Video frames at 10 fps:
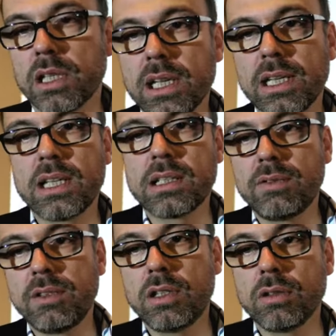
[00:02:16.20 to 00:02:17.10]
clair, il est
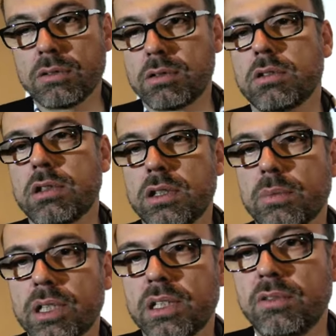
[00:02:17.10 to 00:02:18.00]
évident que les
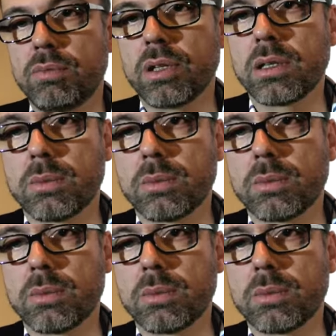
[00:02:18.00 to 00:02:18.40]
objectifs pour l'année